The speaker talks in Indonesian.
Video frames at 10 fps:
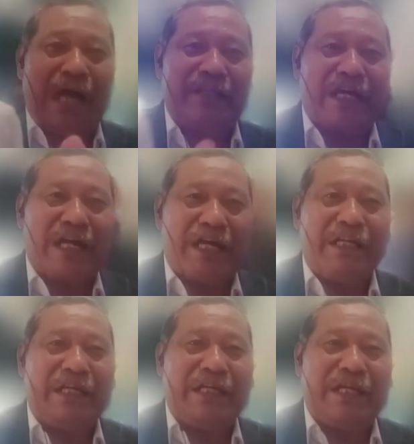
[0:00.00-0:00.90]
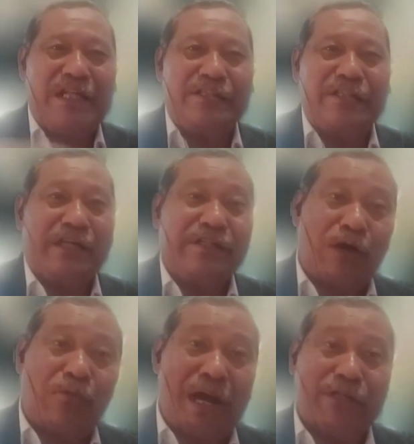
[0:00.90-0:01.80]
antara Ricky dan Ezer kan
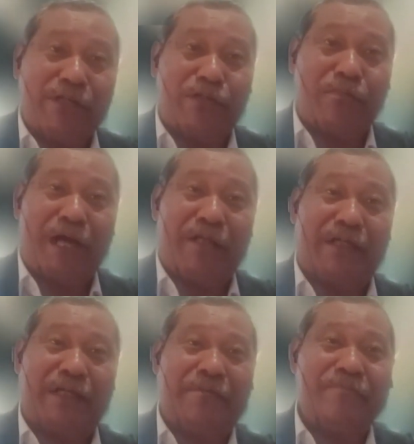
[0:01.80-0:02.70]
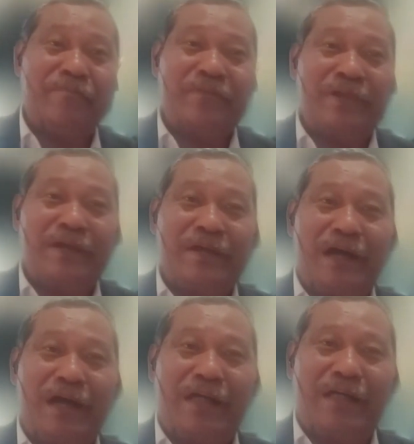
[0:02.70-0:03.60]
jauh banget complangnya kan
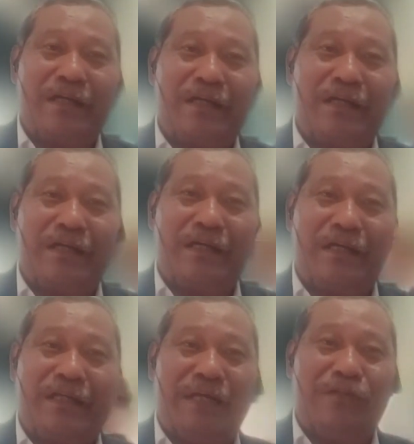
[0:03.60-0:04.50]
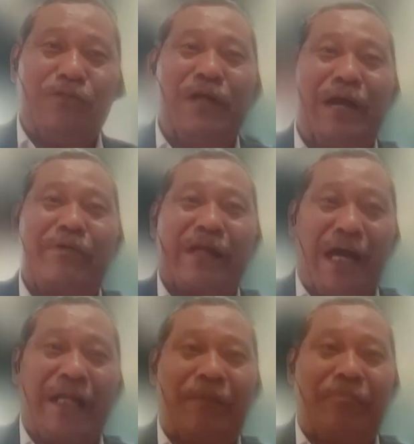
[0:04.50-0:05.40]
nah, kita juga
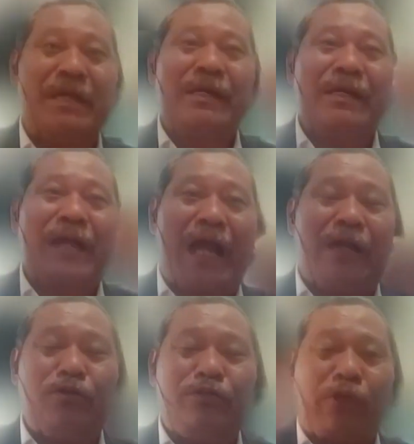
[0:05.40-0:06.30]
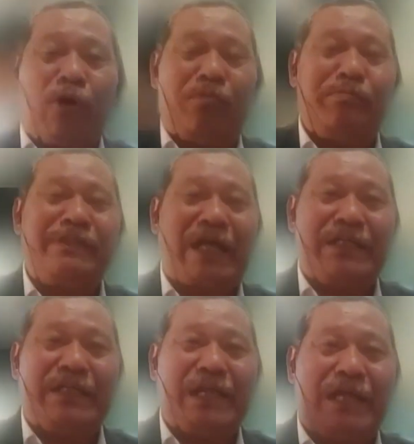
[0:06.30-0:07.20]
berharap kalau toh
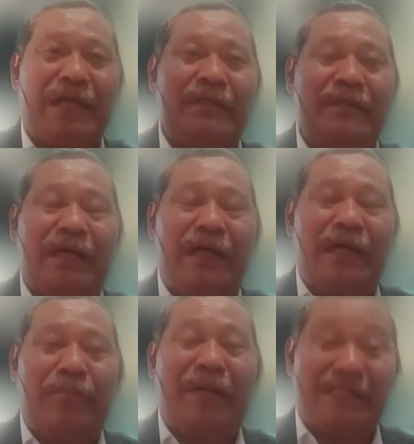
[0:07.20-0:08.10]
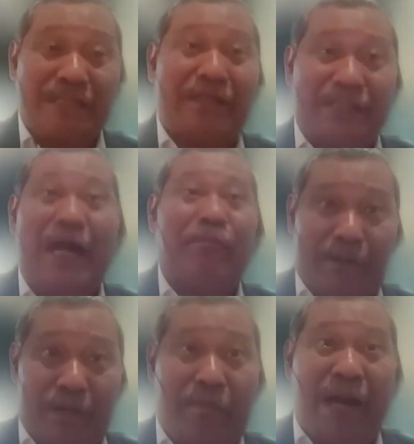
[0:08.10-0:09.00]
misalnya uh, pada saat sidang
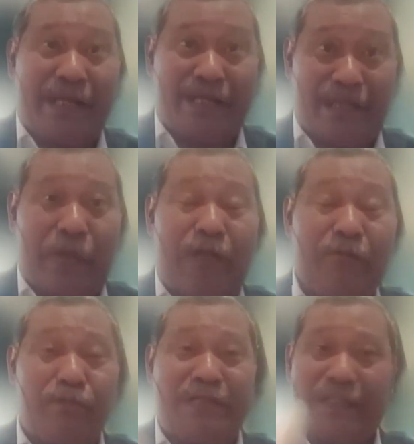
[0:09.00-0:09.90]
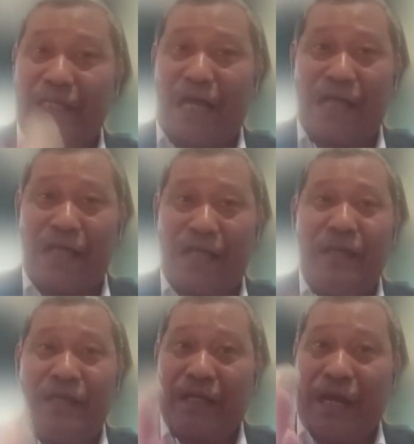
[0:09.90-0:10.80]
kemarin ya, walaupun kita yakin
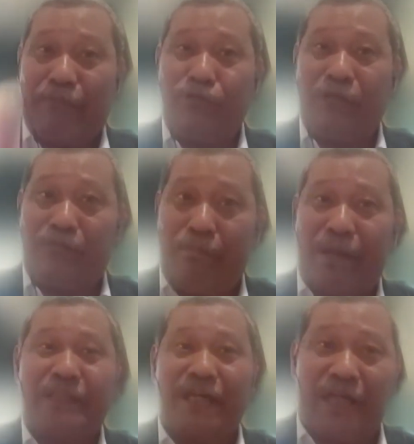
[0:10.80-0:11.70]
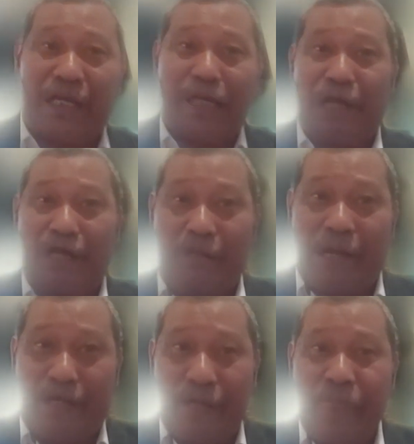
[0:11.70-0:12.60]
nggak mungkin bebas dengan hakim yang
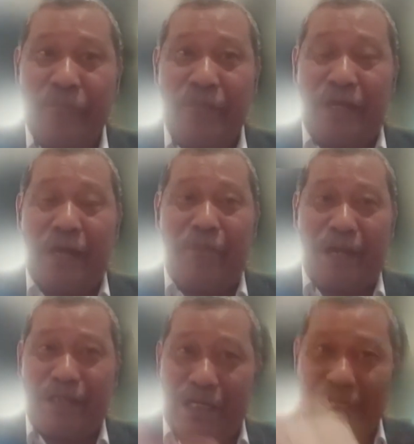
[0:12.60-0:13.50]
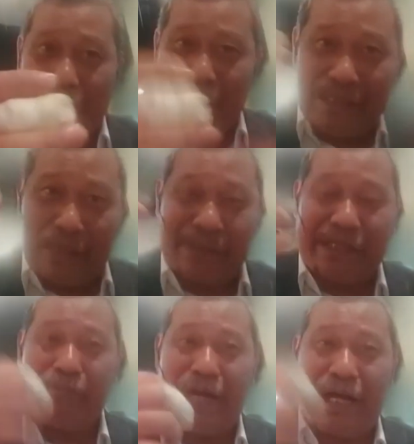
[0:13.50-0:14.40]
kemarin, kenapa? Kita lihat baca
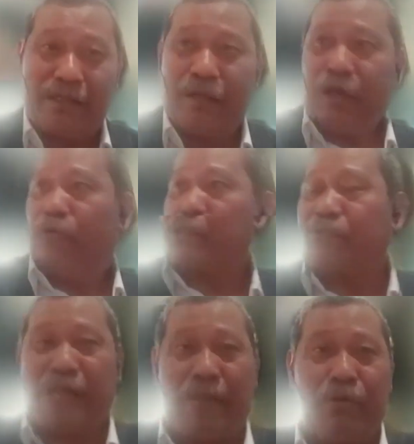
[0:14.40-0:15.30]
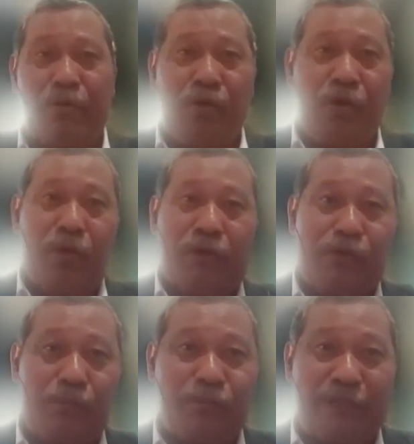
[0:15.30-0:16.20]
pertimbangan waktu Sambo,
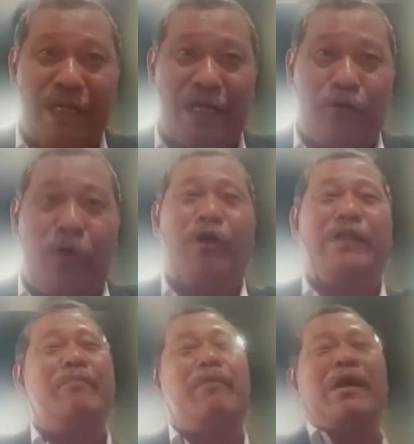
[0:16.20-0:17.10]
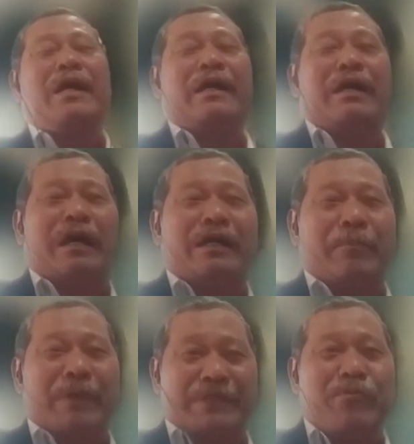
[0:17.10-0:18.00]
waktu Putri kan, oh ini uh,
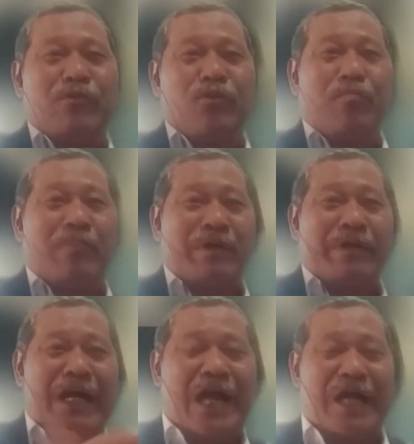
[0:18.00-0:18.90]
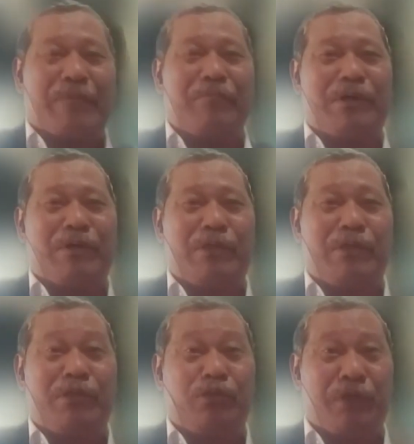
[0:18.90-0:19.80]
eh, pasti menghukum, dia nggak akan
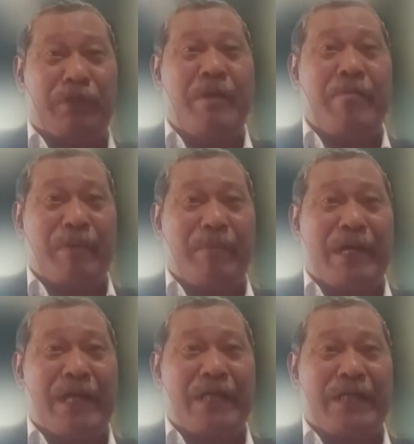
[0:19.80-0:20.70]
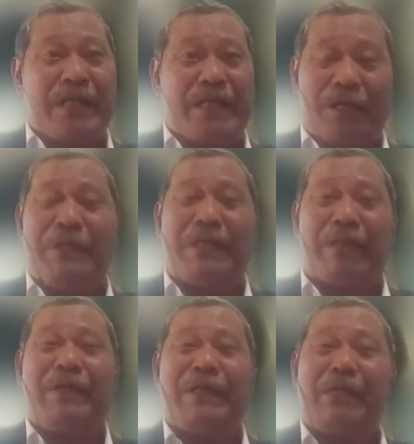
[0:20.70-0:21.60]
menyetujui pembelaan kita. Ya udah,
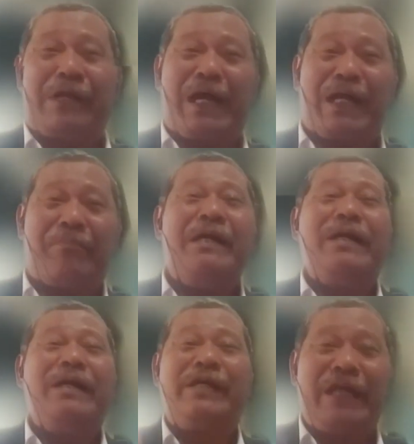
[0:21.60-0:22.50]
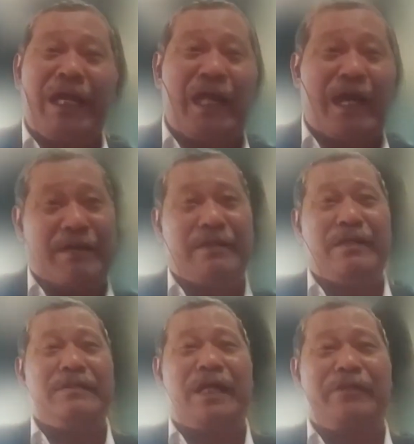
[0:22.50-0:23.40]
tapi kita berharap ringan lah,
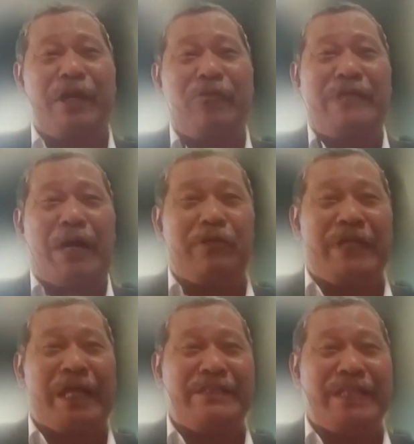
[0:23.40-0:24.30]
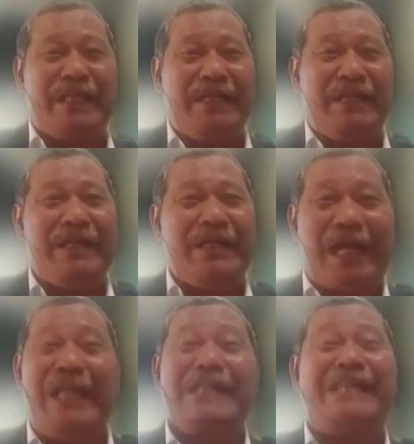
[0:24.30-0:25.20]
jangan terlalu jauh dengan si
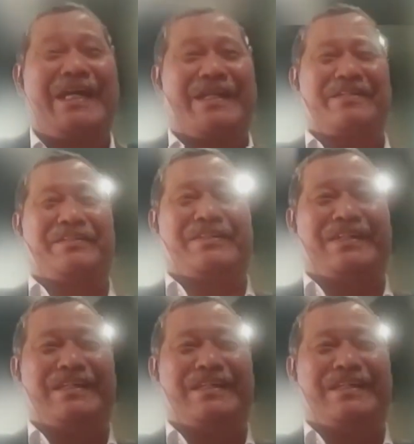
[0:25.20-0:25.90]
Eliezer. Gitu.